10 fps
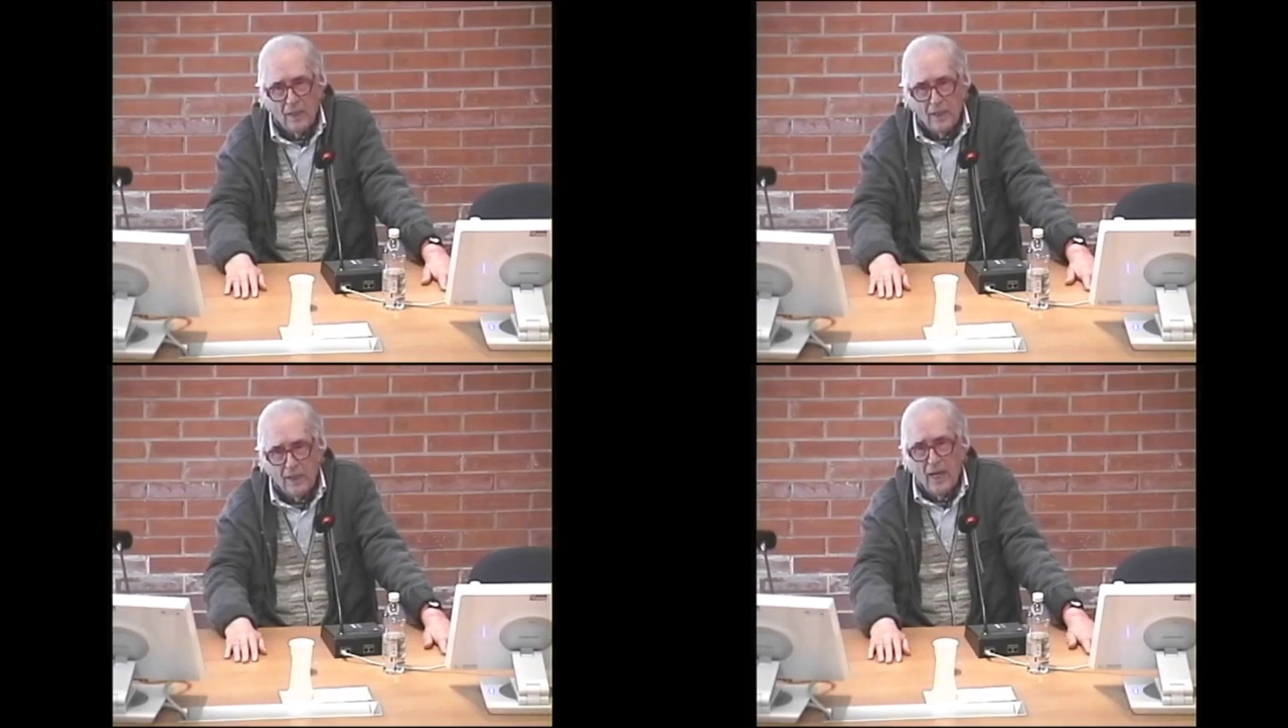
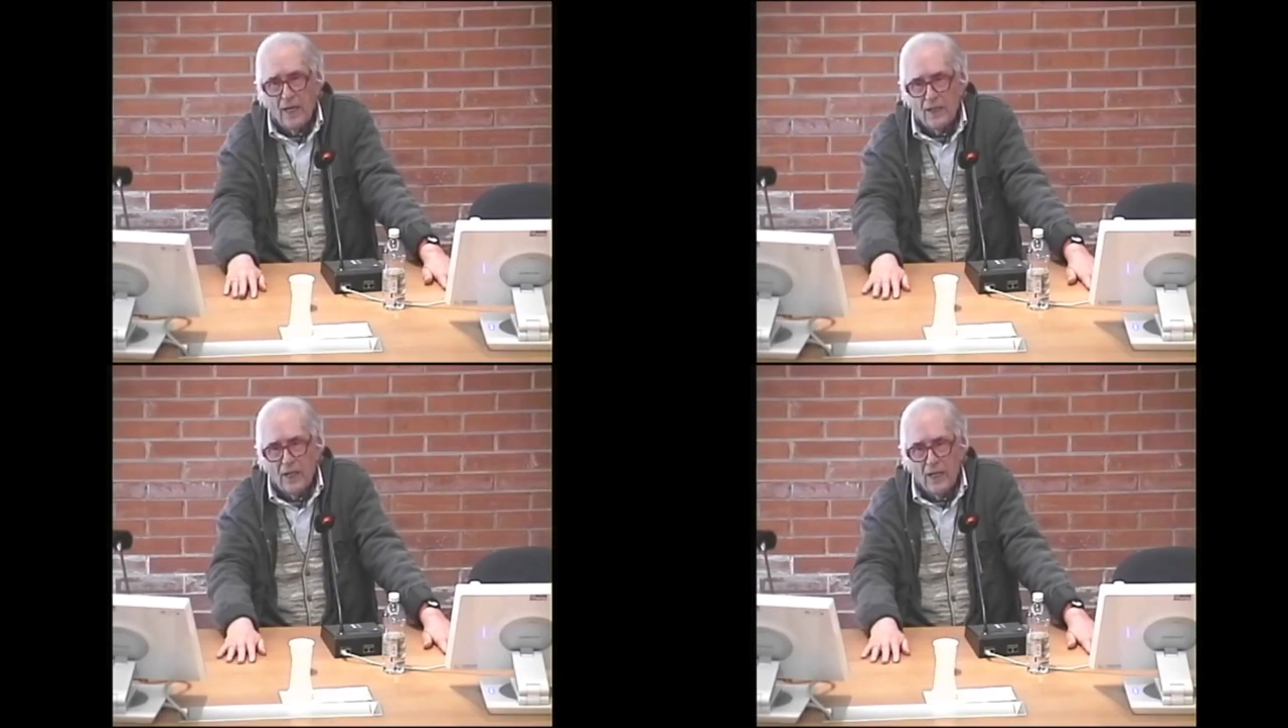
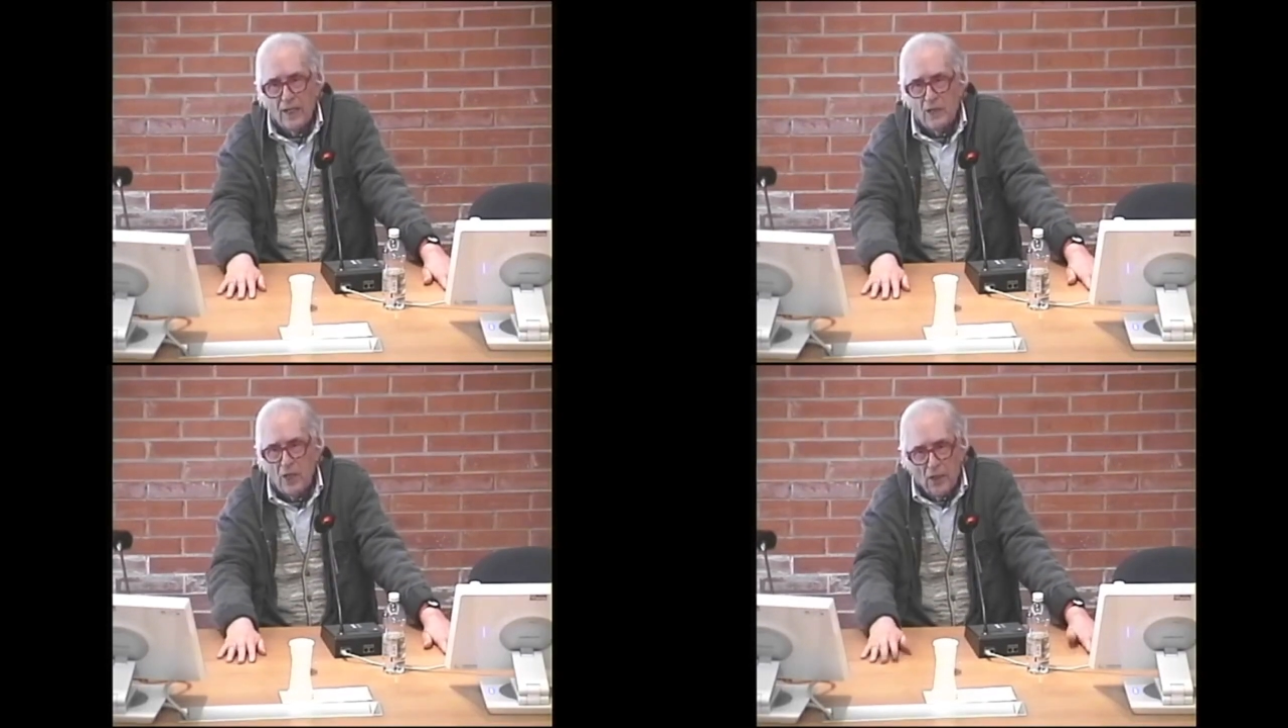de,
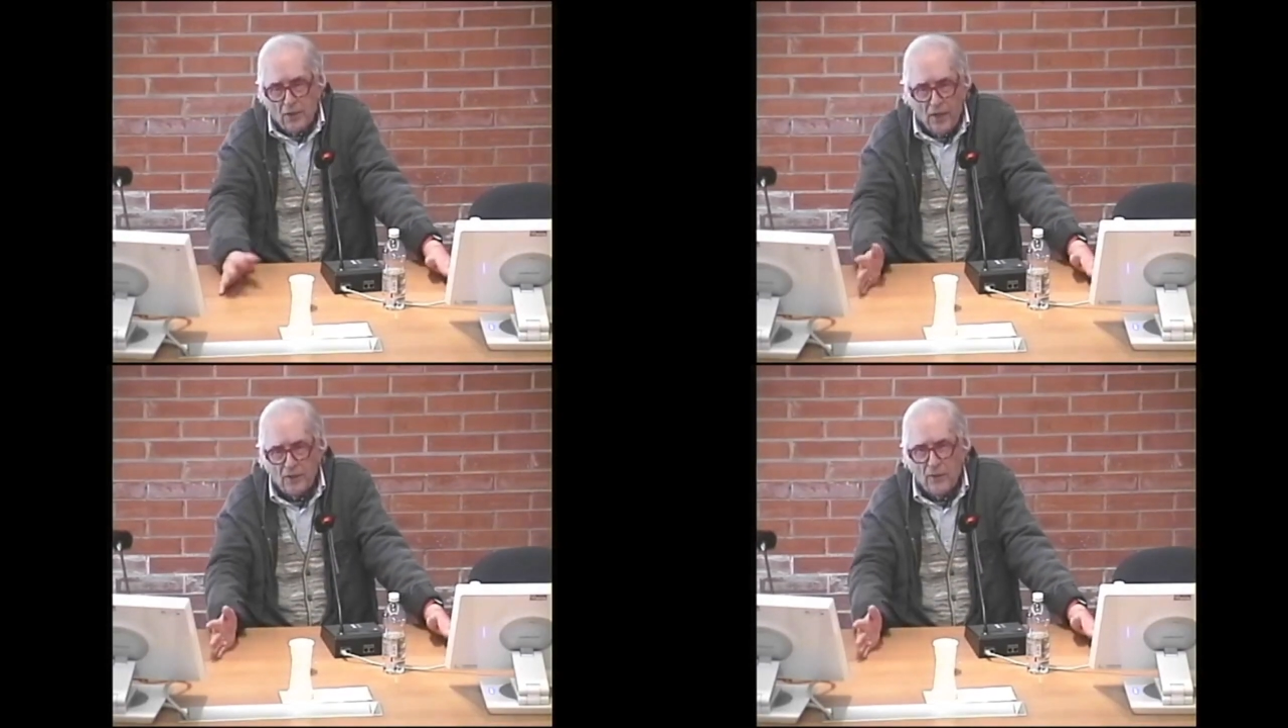delle, delle
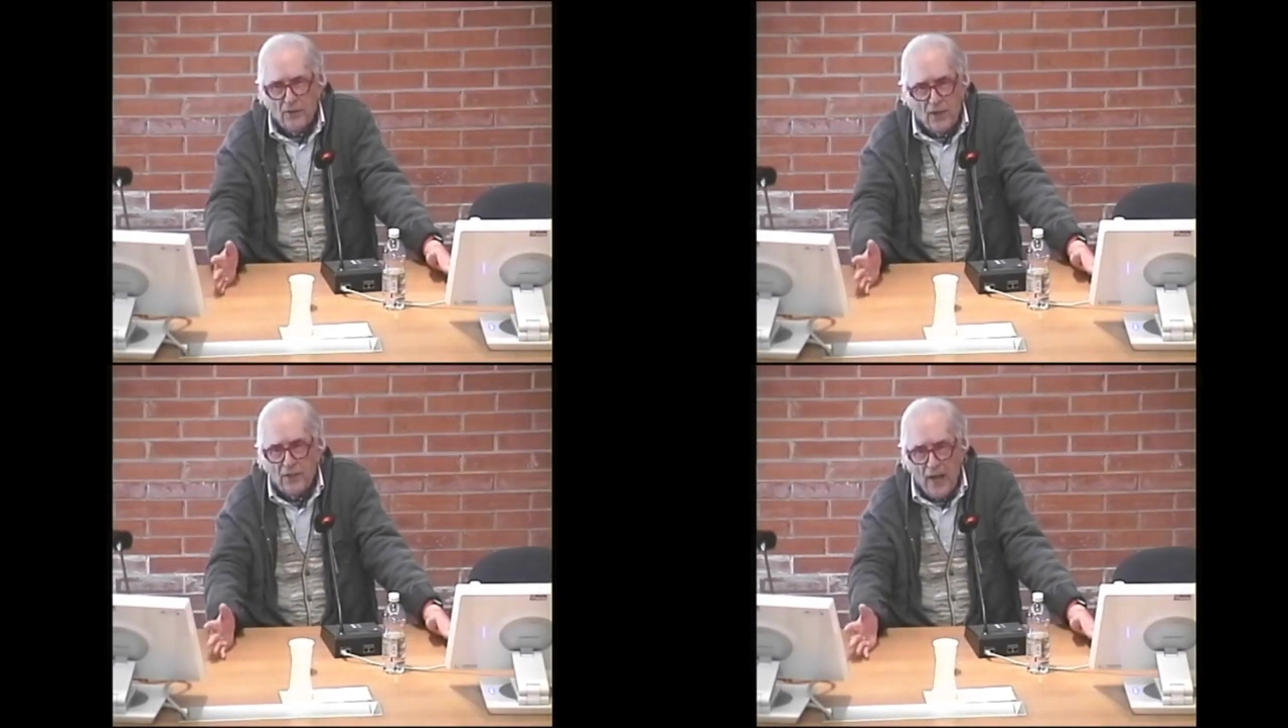tre,
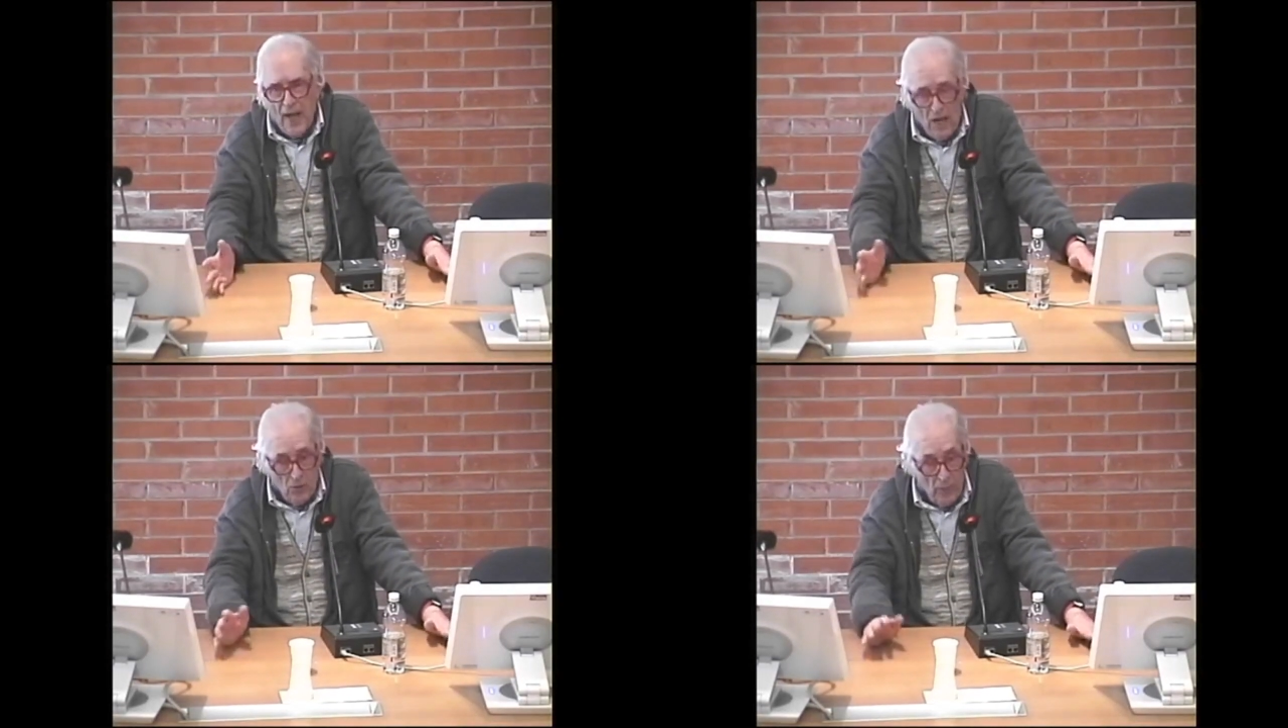dei tre
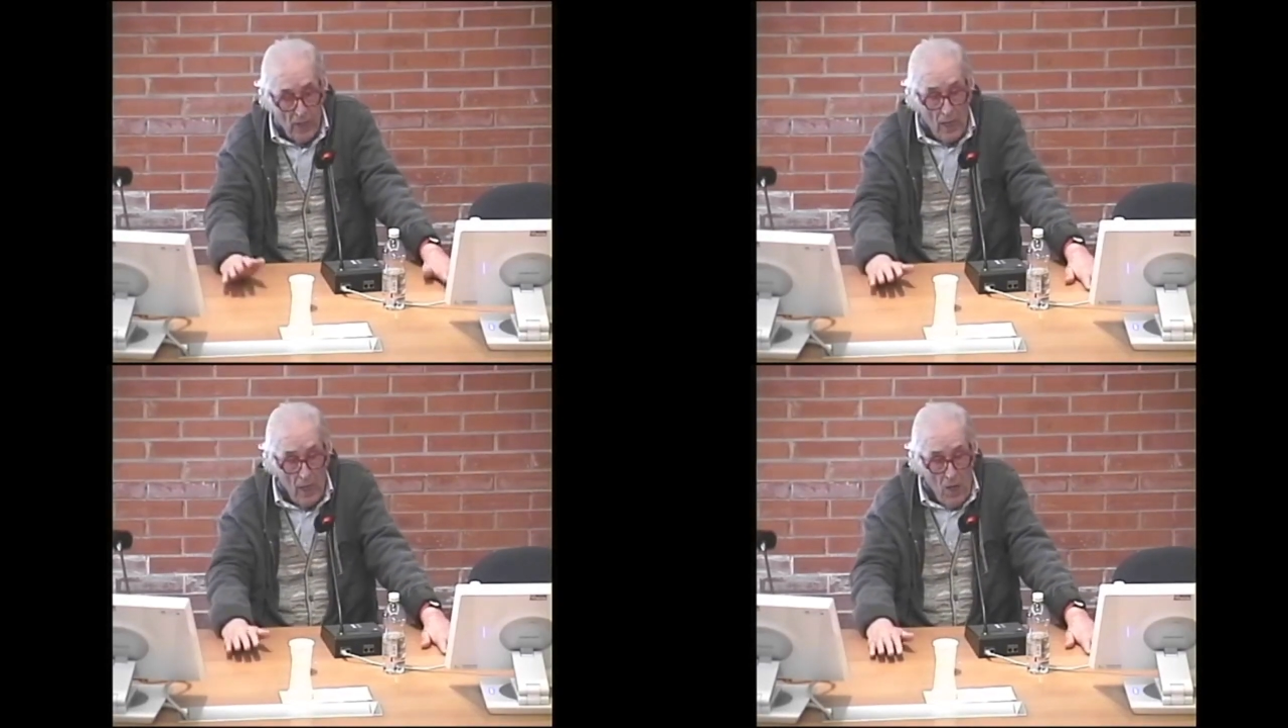albi.